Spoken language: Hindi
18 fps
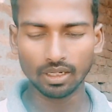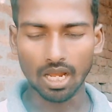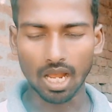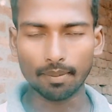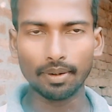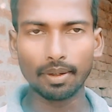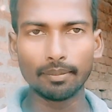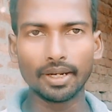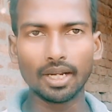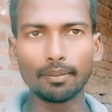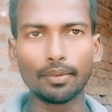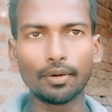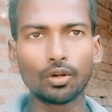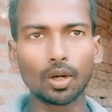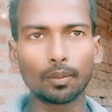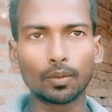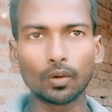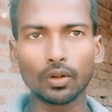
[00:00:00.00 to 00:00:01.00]
अभी मैंने
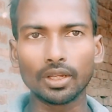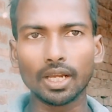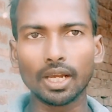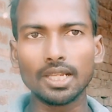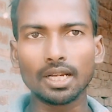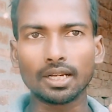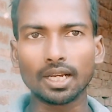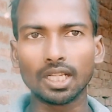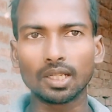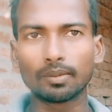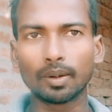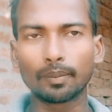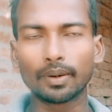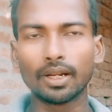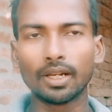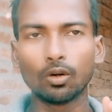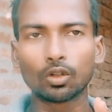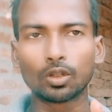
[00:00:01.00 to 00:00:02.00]
वीडियो अपलोड किया है इक्कीस मिनट
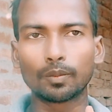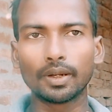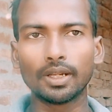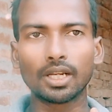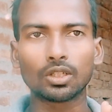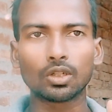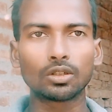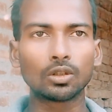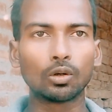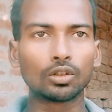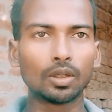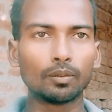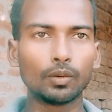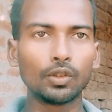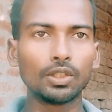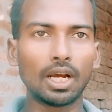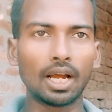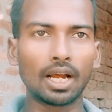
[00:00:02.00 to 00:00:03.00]
पहले उस पर एक सौ
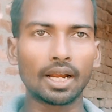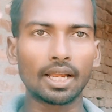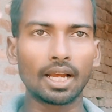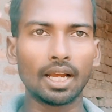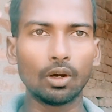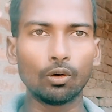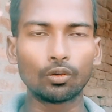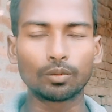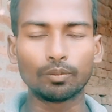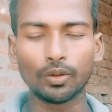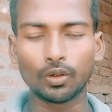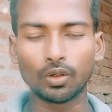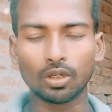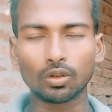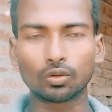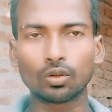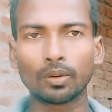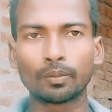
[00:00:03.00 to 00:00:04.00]
चौंतीस आ गया है उस
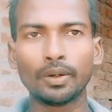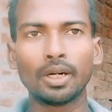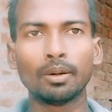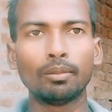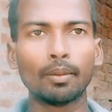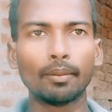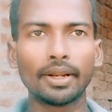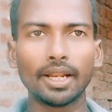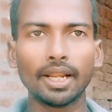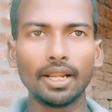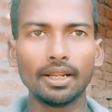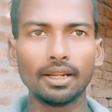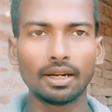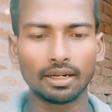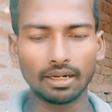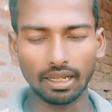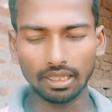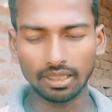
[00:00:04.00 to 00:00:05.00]
वीडियो का शॉर्ट फीड में मैंने
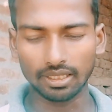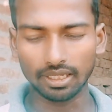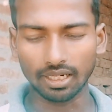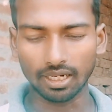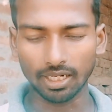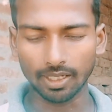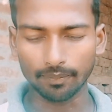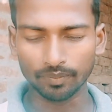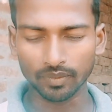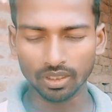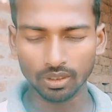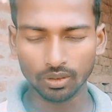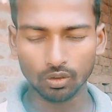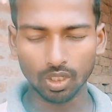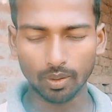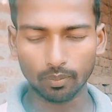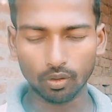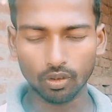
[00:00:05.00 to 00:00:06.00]
डाल दिया है
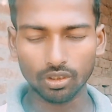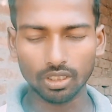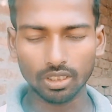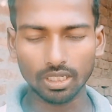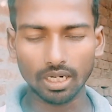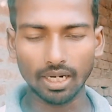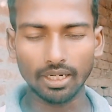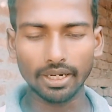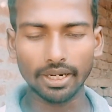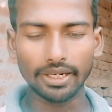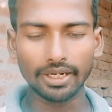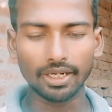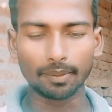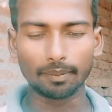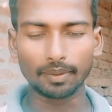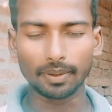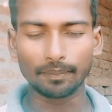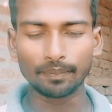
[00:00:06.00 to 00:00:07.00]
तो आपको इसका जाना है
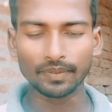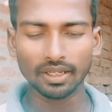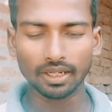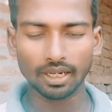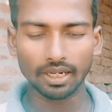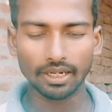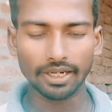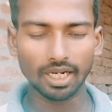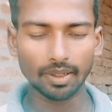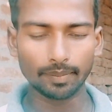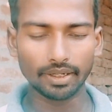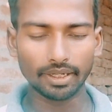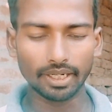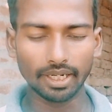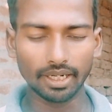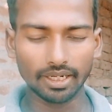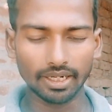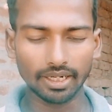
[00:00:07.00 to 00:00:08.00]
गैलरी पे गैलरी पर
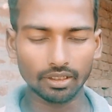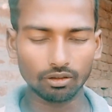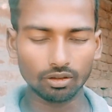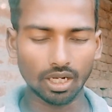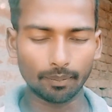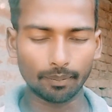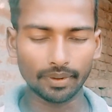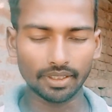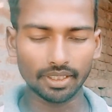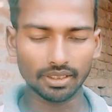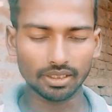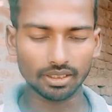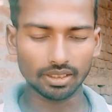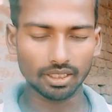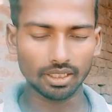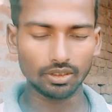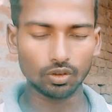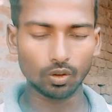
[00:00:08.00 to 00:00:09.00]
क्लिक करेंगे तो यहाँ पे देख
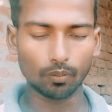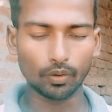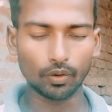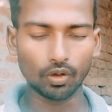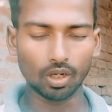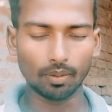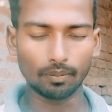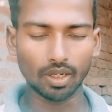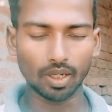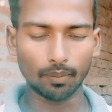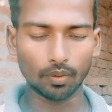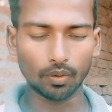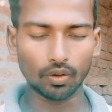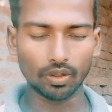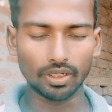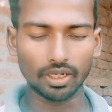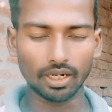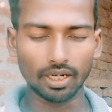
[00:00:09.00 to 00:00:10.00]
सकते हैं जो वीडियो हमने
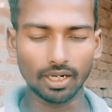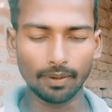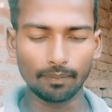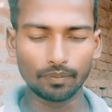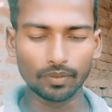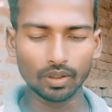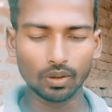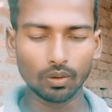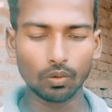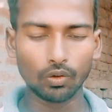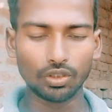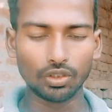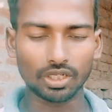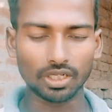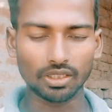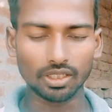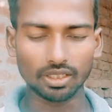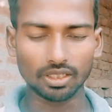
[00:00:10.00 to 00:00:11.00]
अपलोड किया है वो
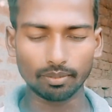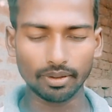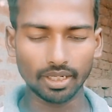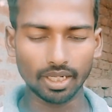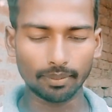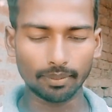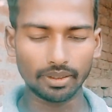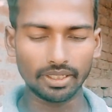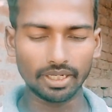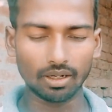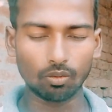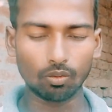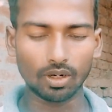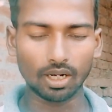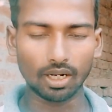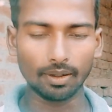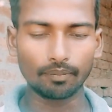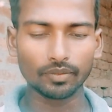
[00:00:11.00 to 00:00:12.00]
इसके अंदर से मैंने अब लिया
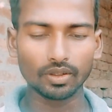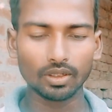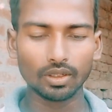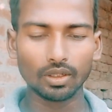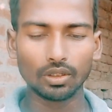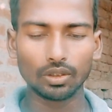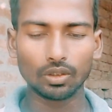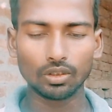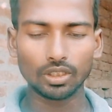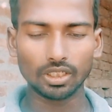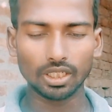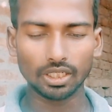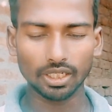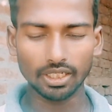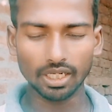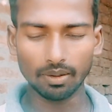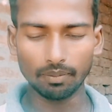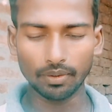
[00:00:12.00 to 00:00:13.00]
हुआ है तो जैसे
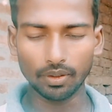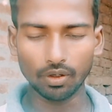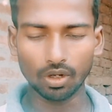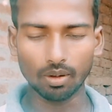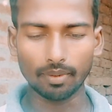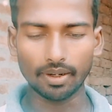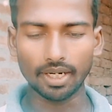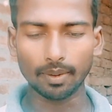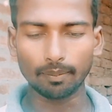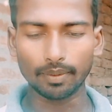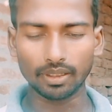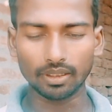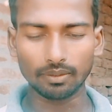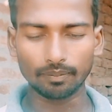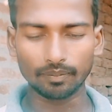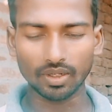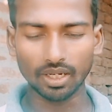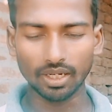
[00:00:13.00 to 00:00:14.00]
कि ये वीडियो हमारे पे
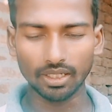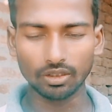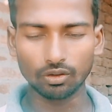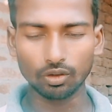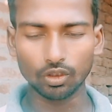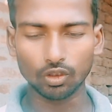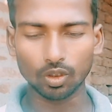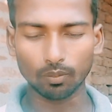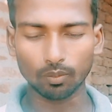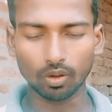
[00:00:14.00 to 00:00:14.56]
है तो इसको